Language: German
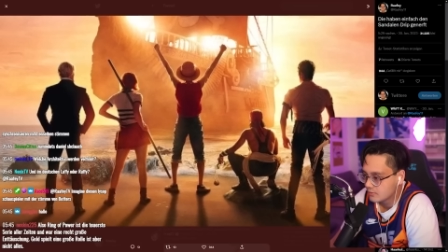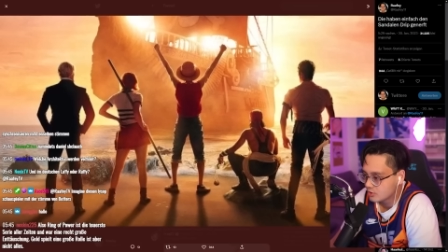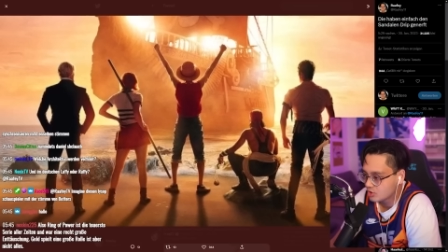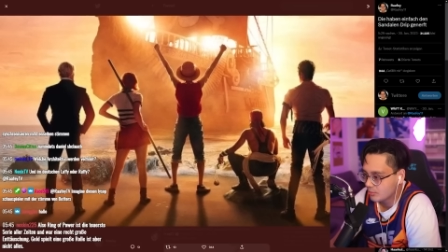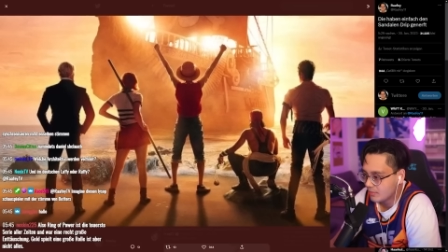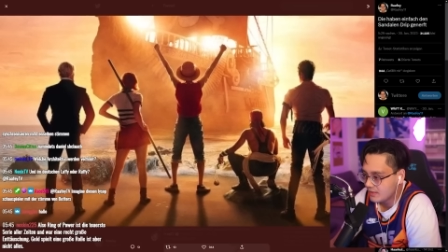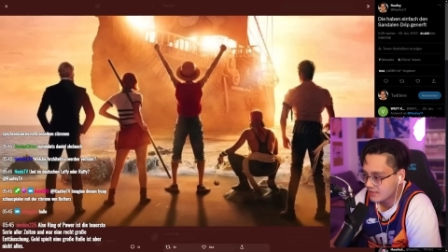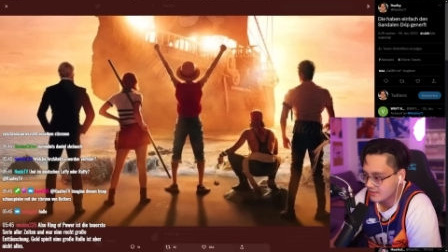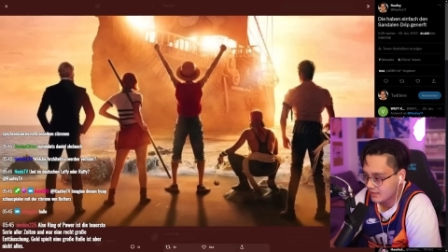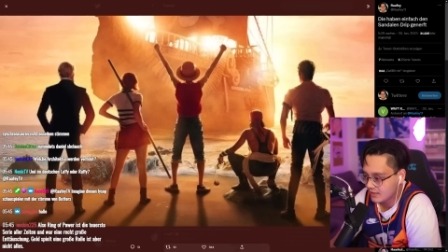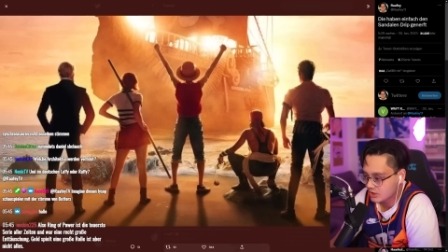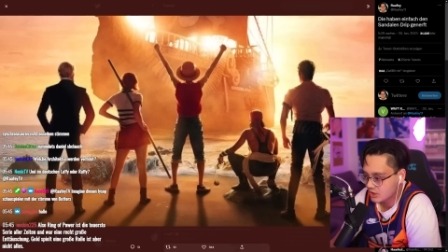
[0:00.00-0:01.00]
Zumindest
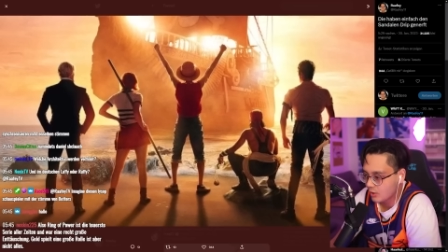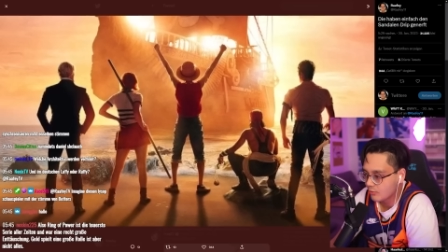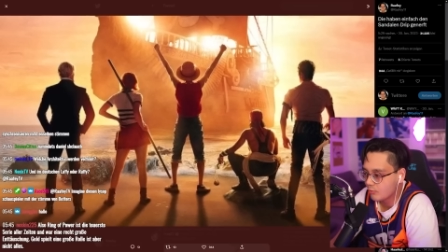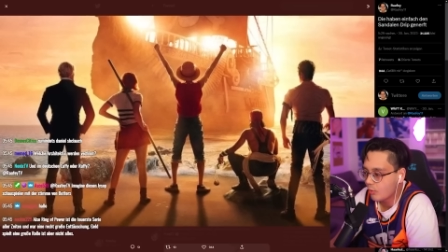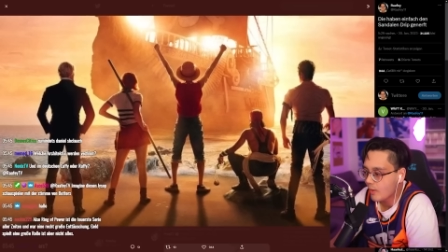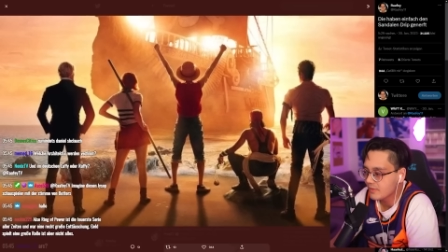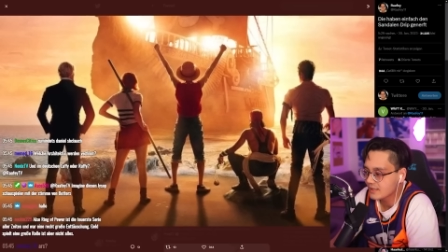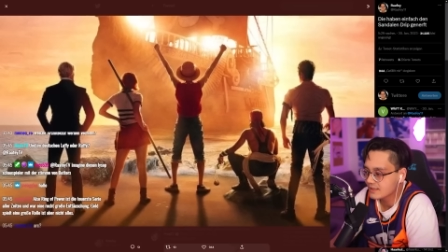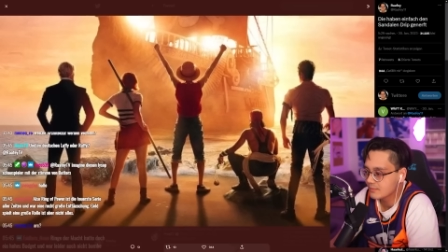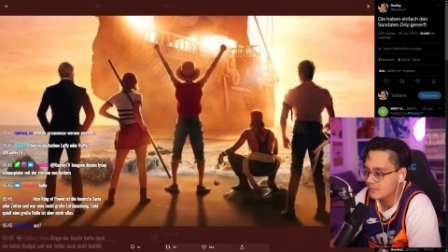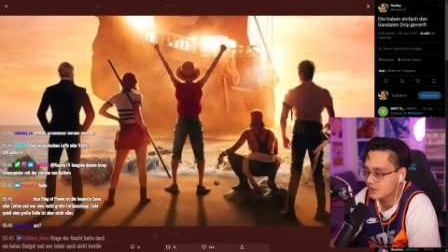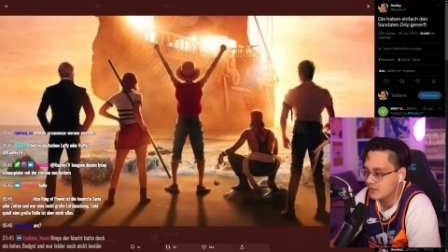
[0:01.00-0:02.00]
seine Schlauch. Wo haben die das
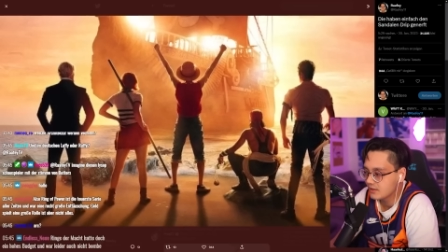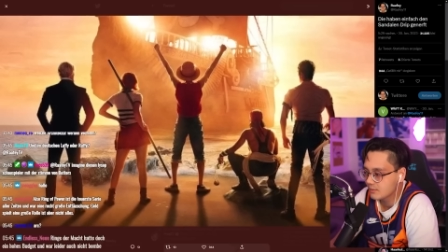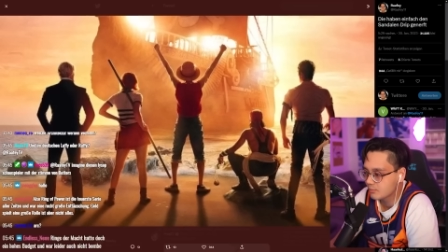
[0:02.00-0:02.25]
denn bestätigt,